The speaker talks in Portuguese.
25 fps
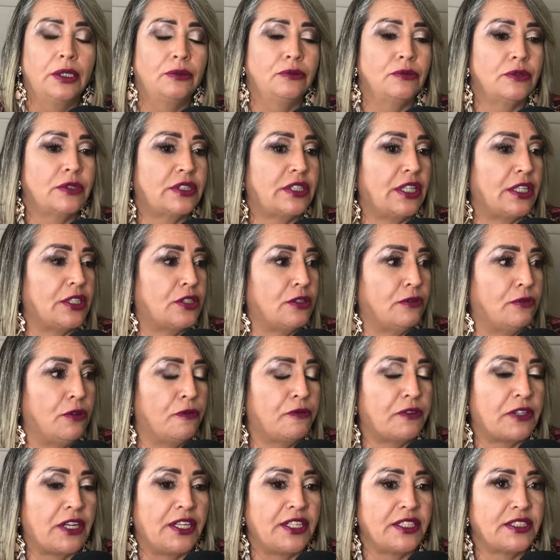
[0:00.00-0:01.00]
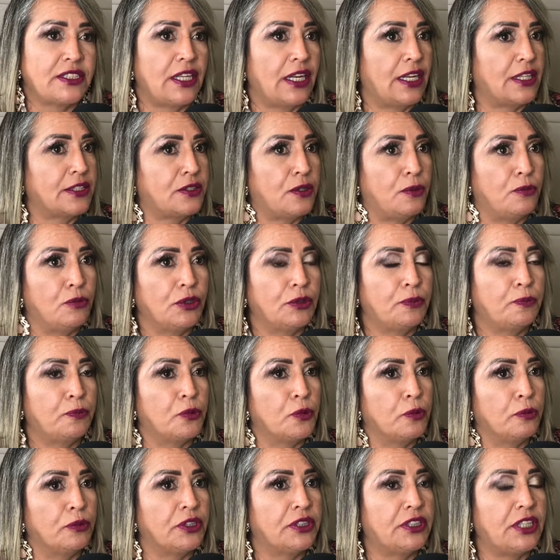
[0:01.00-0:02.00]
não sei se eu vou ficar nessa relação muito,
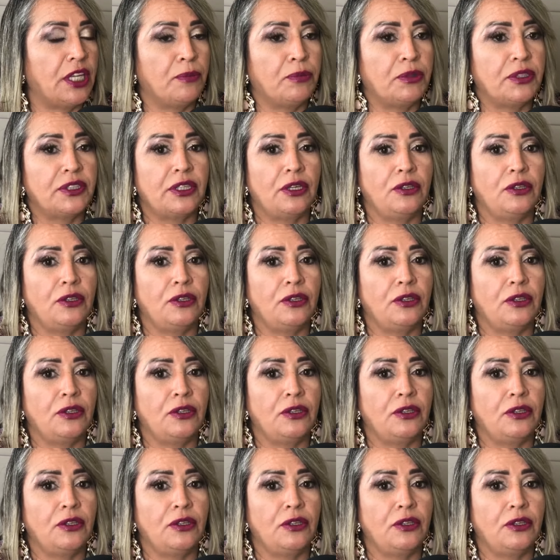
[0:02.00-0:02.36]
por muito tempo,